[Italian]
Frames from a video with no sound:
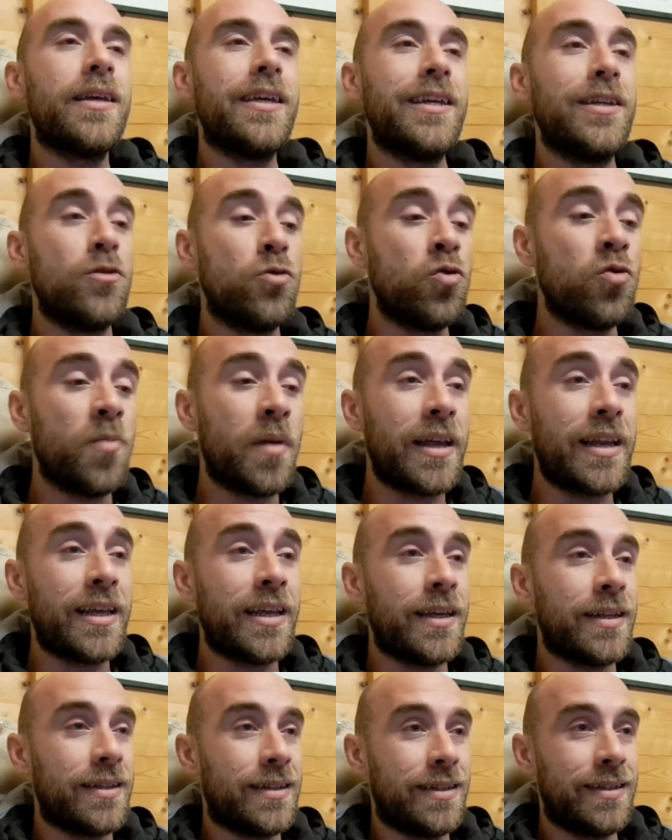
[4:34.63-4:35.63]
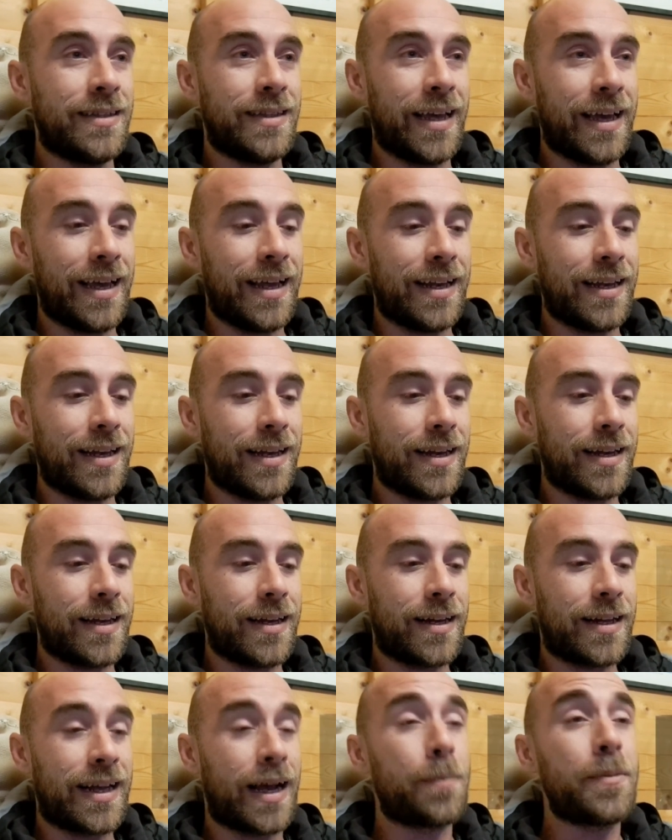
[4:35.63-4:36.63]
i numeri
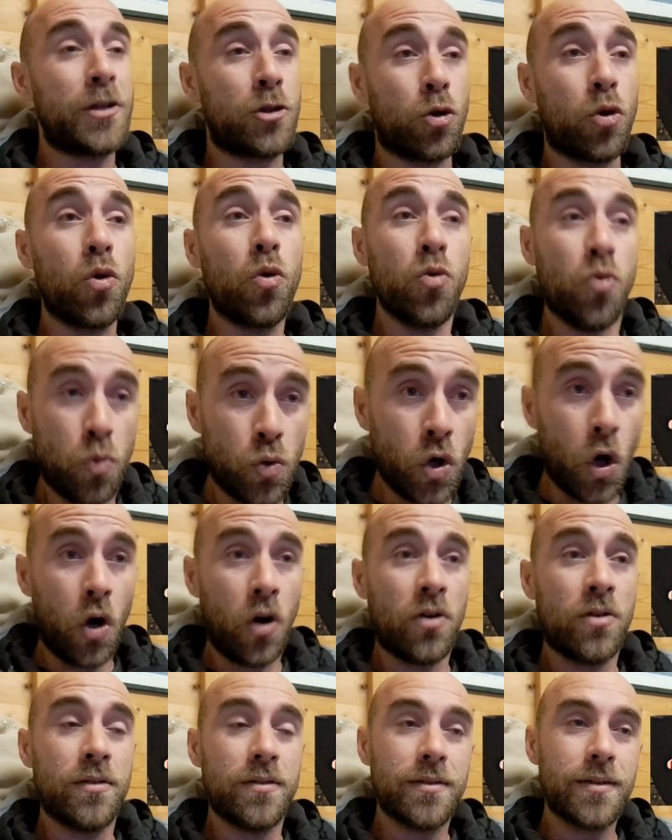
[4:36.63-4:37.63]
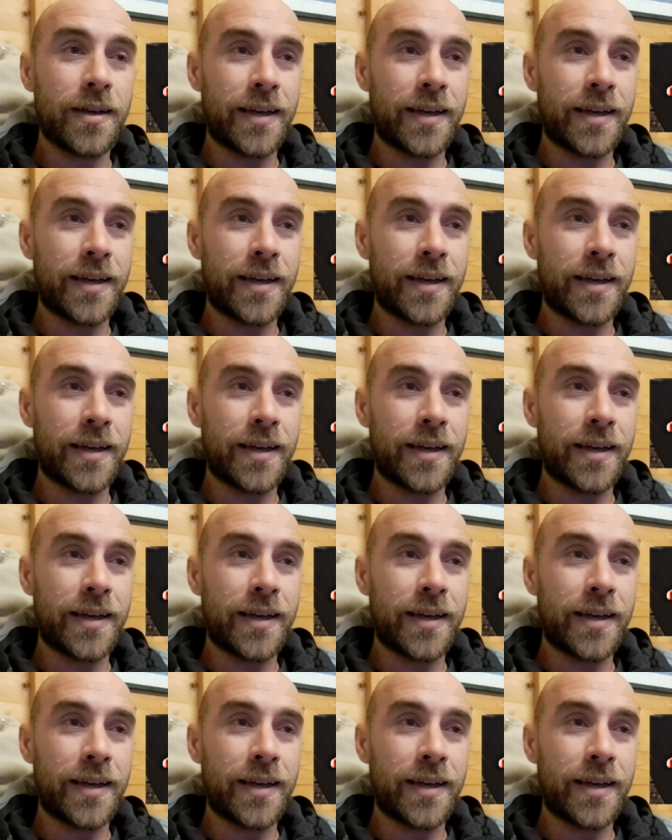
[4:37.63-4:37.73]
del capitolo 1,